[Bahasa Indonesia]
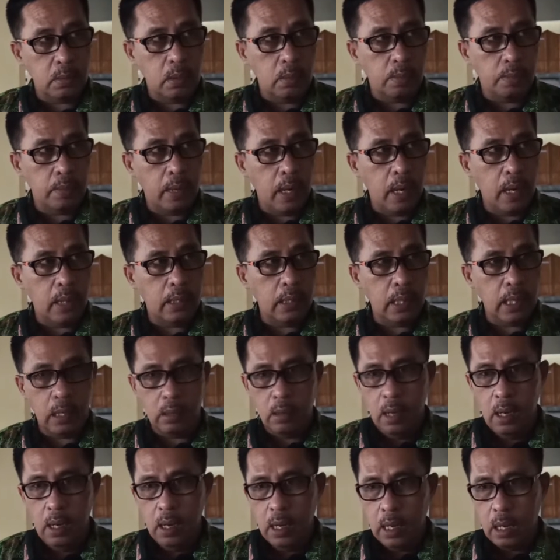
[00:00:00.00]
berubah. Ini
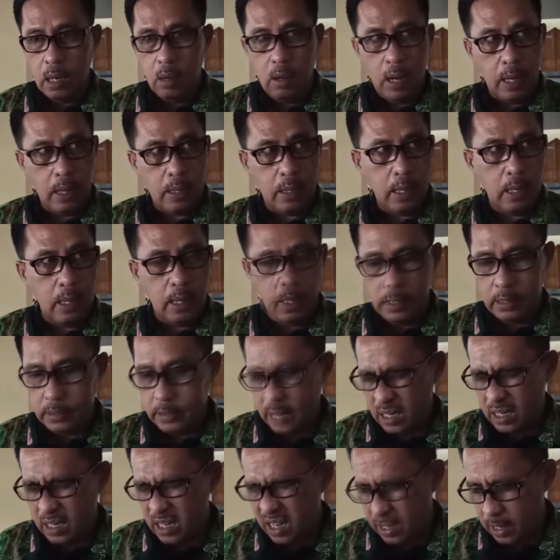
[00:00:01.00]
kan kalau nggak
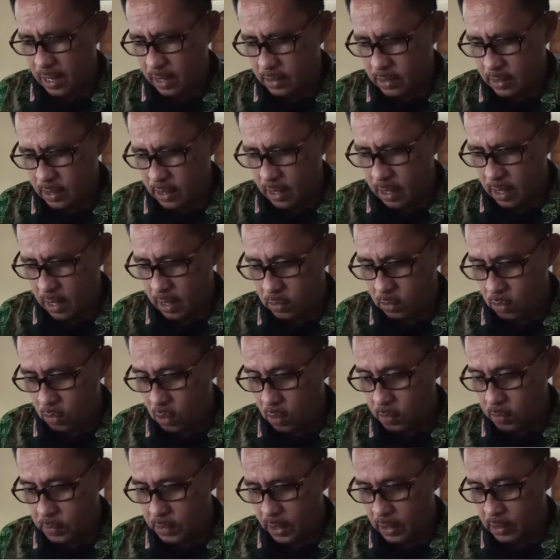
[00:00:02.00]
SK-nya nggak segera
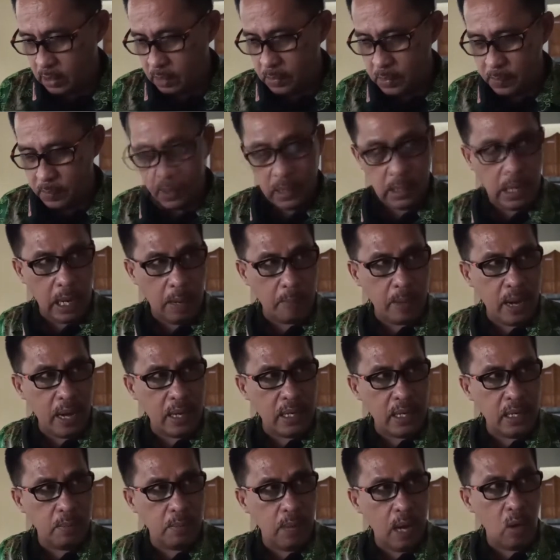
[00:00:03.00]
turun, kan teman-teman udah nggak
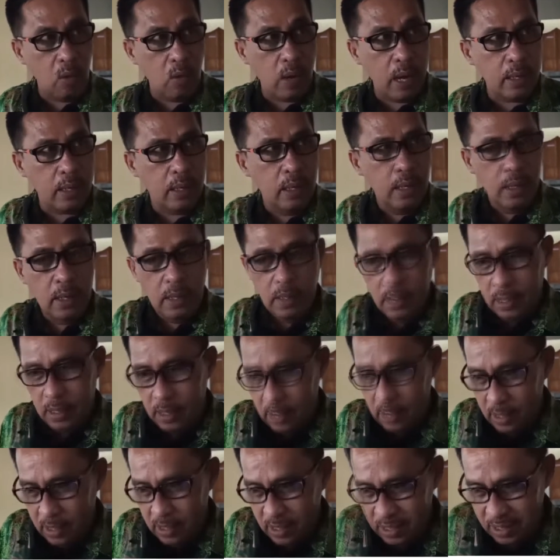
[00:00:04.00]
berani melakukan
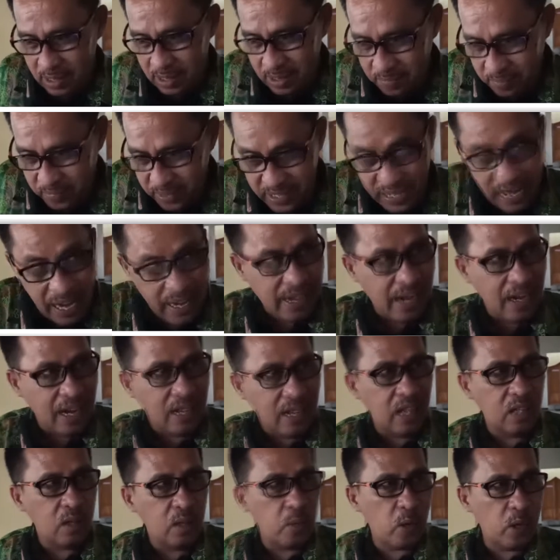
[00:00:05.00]
uh,
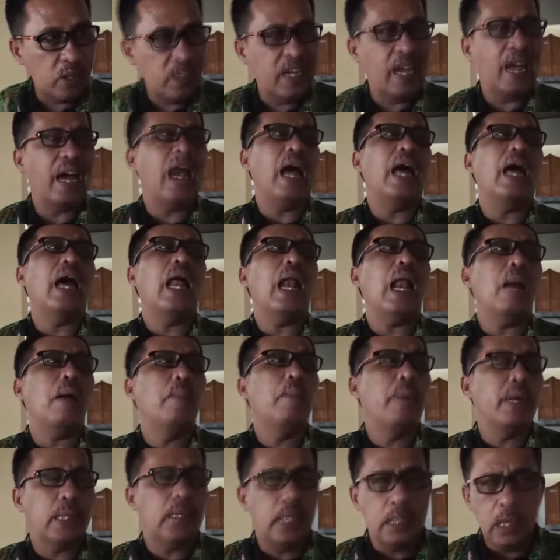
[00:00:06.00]
pencairan atau pencegahan
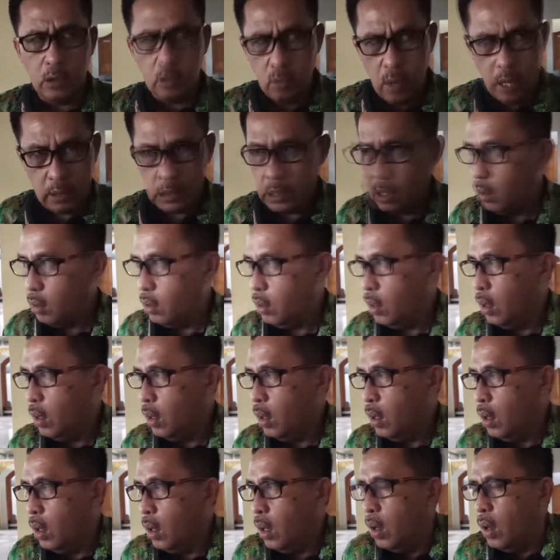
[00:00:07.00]
alamat hanya itu aja. Kan
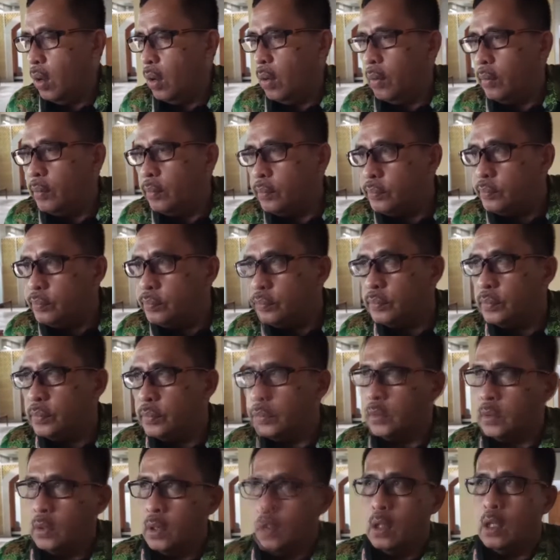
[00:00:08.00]
baru tanggal
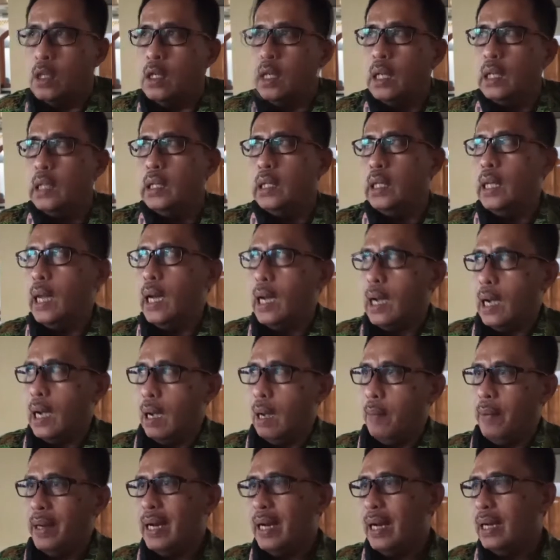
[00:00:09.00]
13 November. Ya
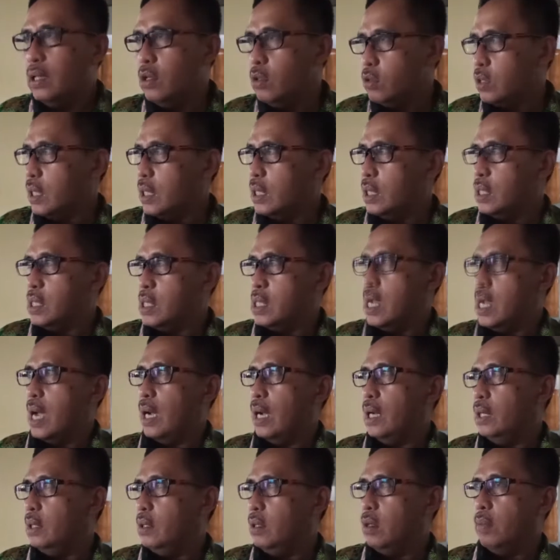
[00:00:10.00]
kapan nanti itu
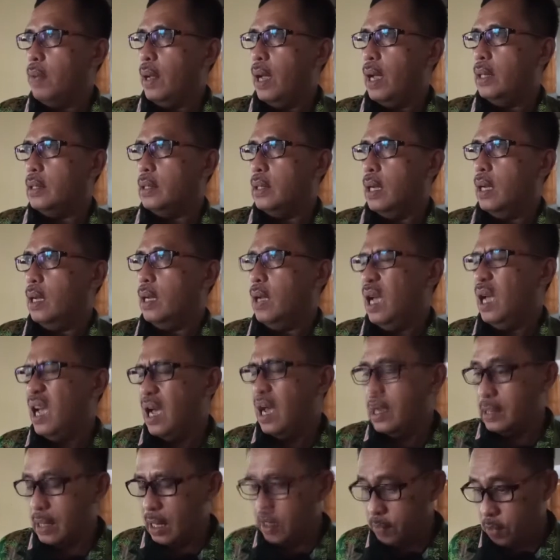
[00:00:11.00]
yang itu Pak ada
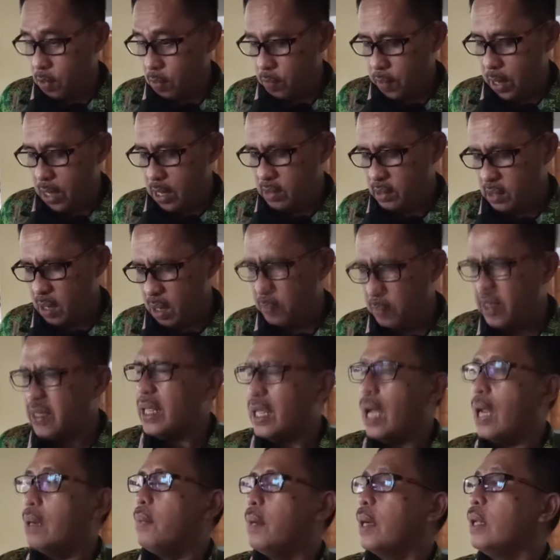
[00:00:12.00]
ada perubahan
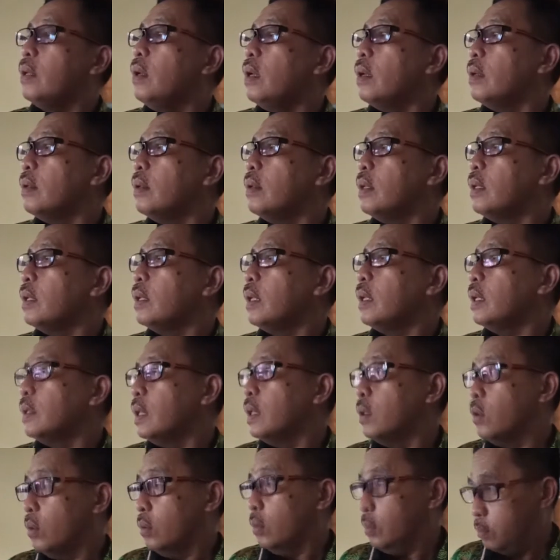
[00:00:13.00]
jabatan itu yang
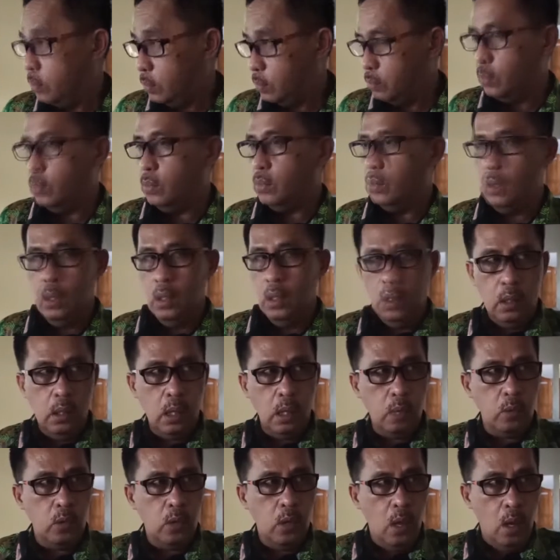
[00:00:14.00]
di Oh itu juga
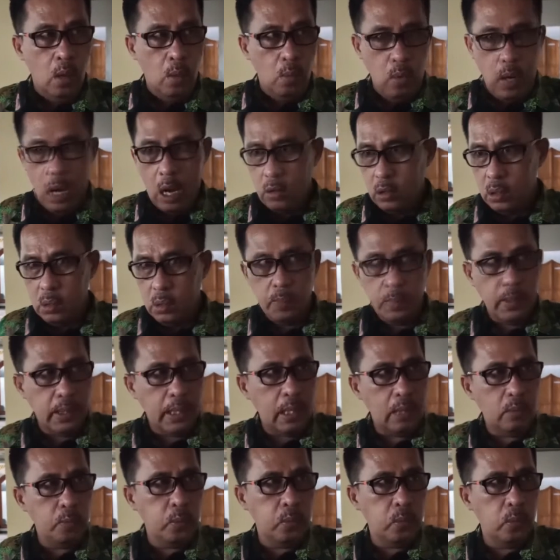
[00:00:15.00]
berpengaruh Pak ya. Pengaruh teman
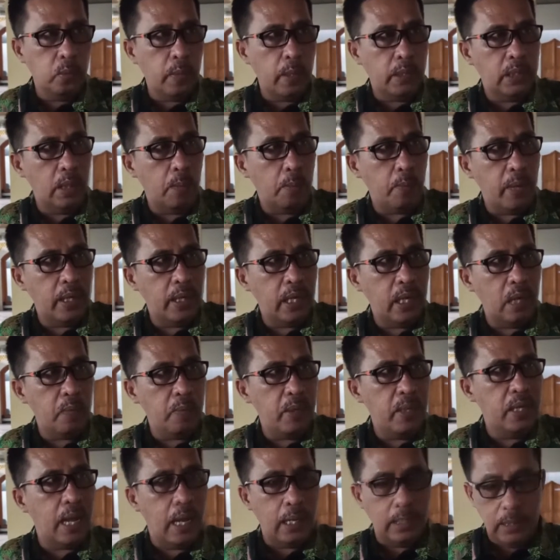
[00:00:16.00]
kan pajak banyak
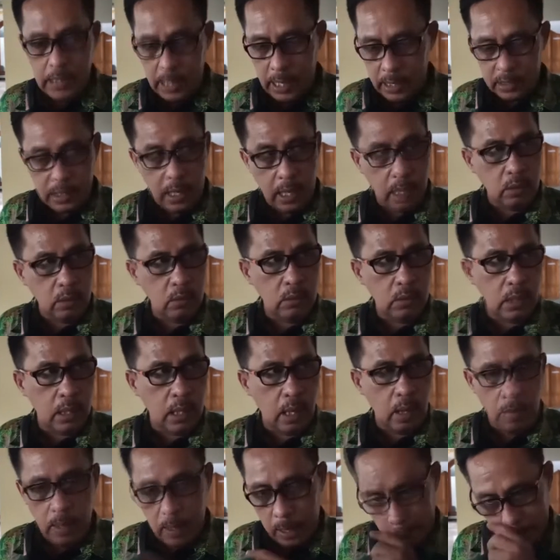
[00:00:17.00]
pindah di SK itu
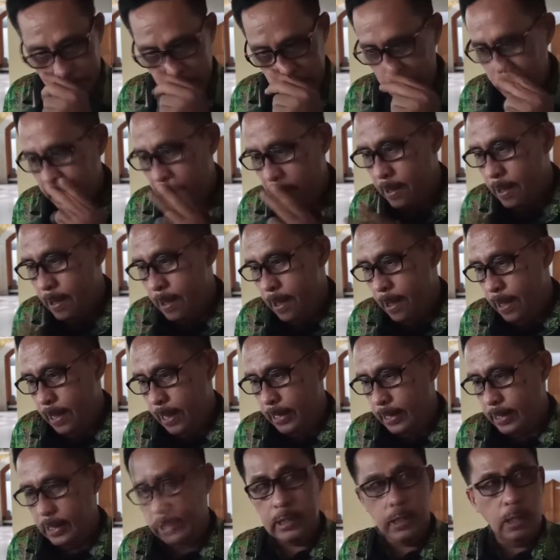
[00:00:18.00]
dari awal kan misalnya
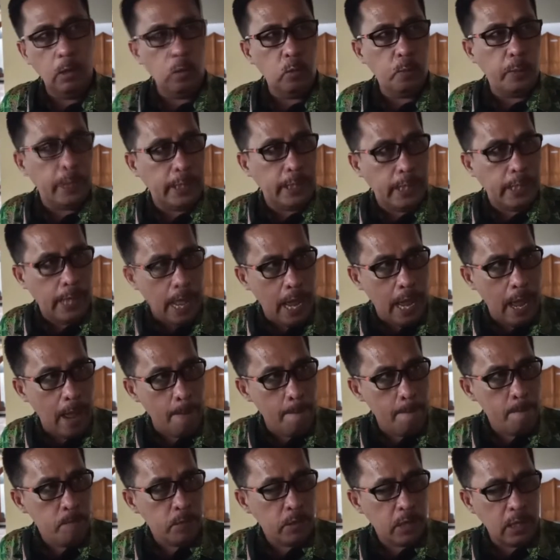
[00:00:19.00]
ada di OPDA.
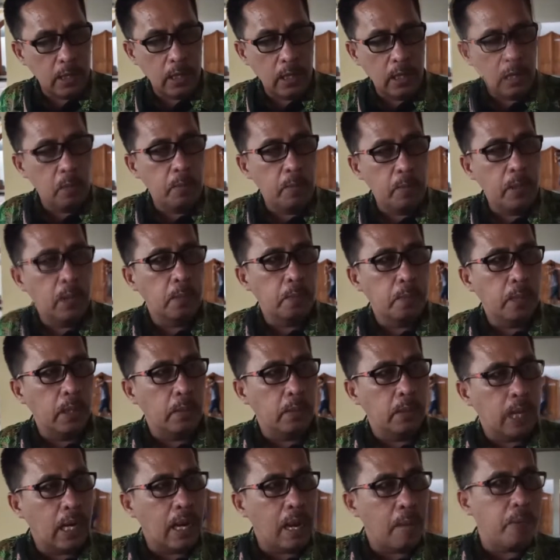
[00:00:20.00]
Ternyata hmm.
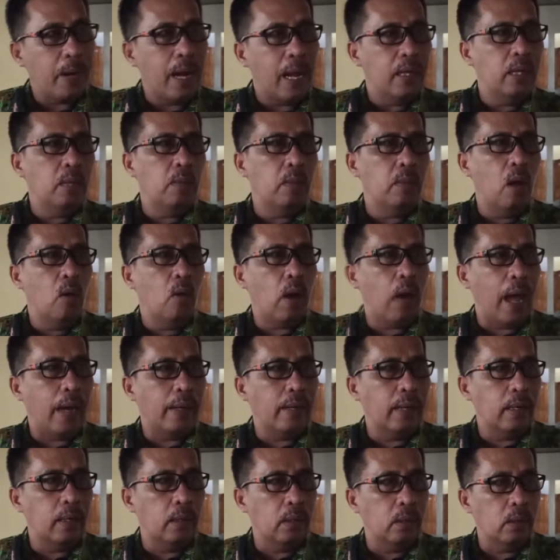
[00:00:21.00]
dia nggak berani melakukan
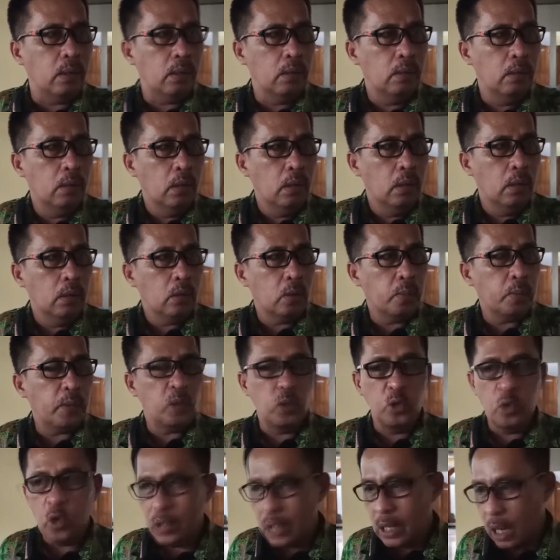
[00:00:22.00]
ini, kan itu. Oh.
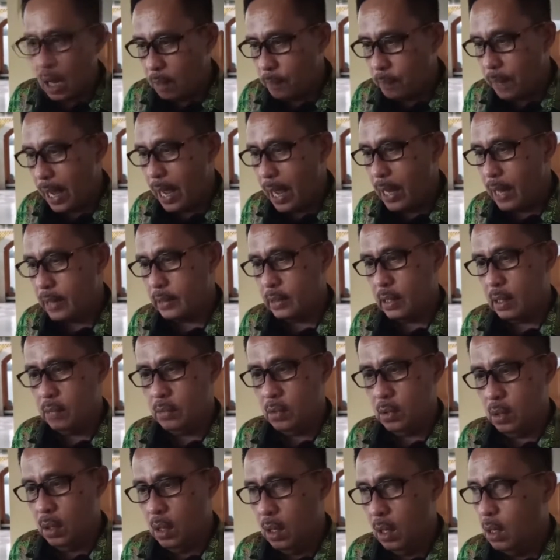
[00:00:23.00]
Petunjuknya apa kita
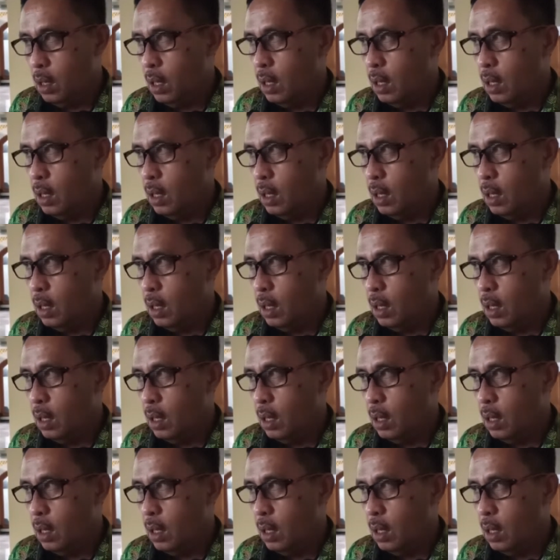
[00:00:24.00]
Jadi mulai